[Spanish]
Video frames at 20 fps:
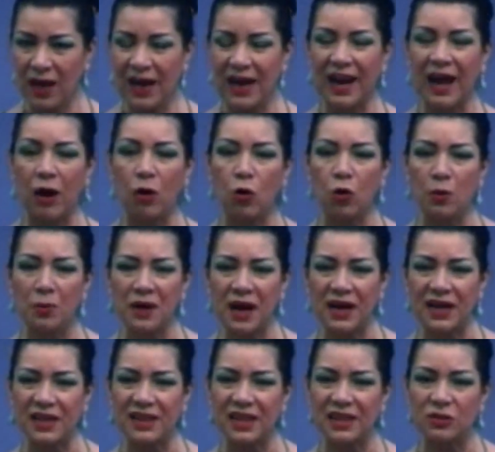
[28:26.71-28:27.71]
La obra
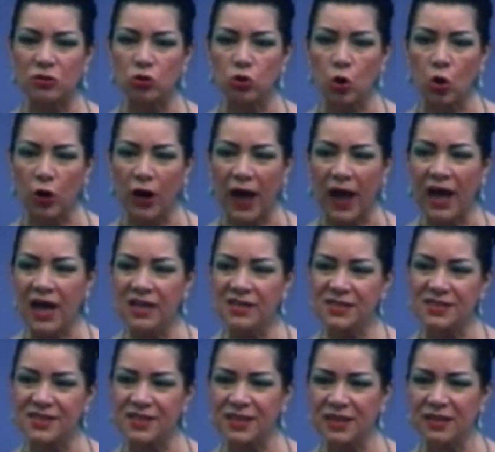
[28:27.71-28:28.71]
redentora,
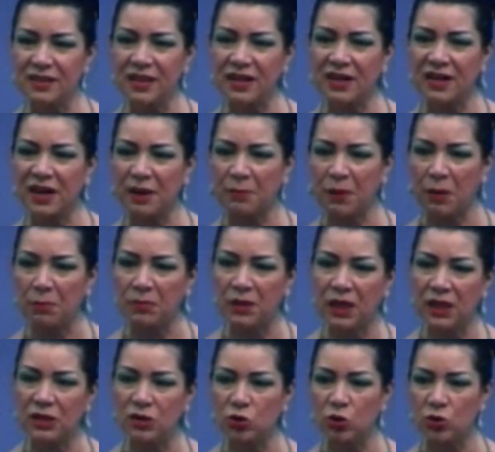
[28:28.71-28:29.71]
sin
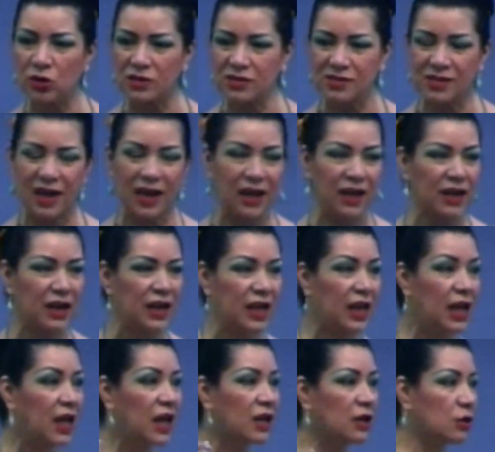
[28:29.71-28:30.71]
derramamiento de sangre,
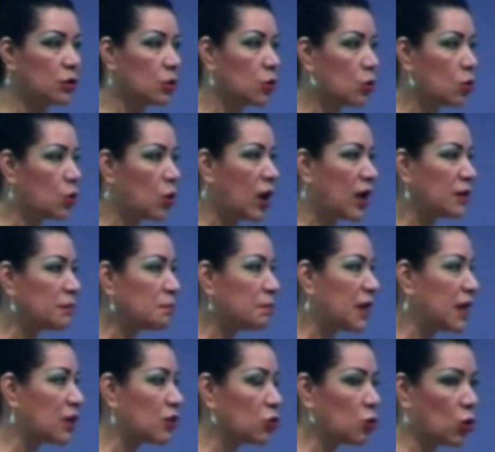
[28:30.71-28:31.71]
no hay
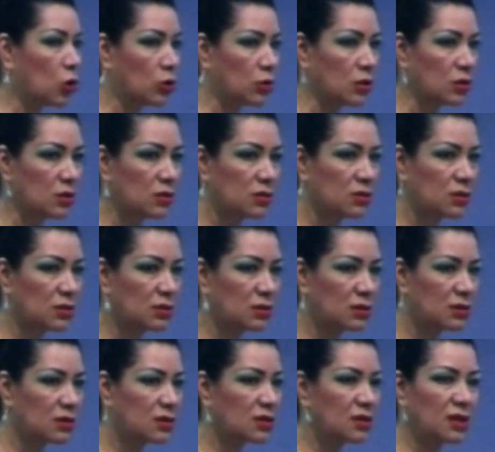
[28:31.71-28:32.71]
perdón
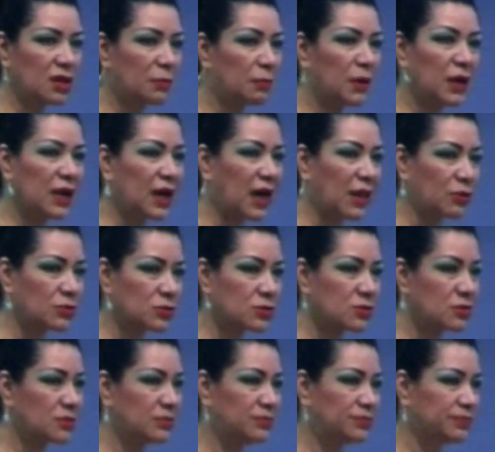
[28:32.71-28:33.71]
de pecados.